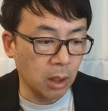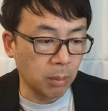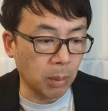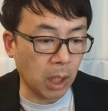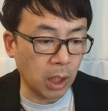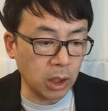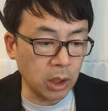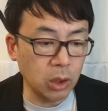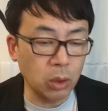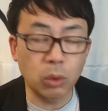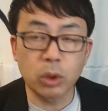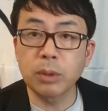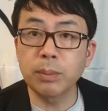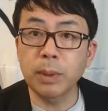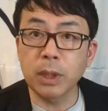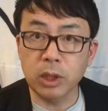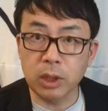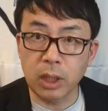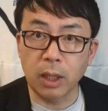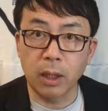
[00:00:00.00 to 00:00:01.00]
まあ、引用し
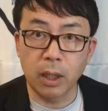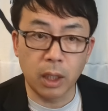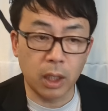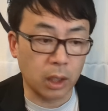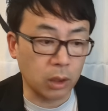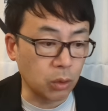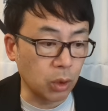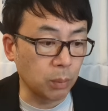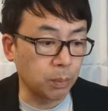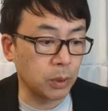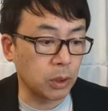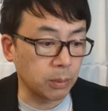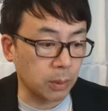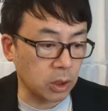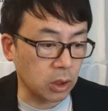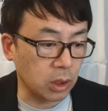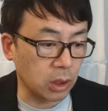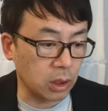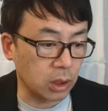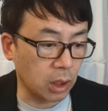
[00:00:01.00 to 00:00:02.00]
まして、クリップし
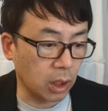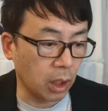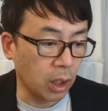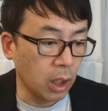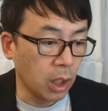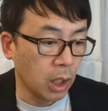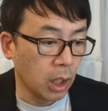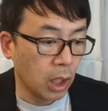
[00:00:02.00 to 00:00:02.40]
ましてですね、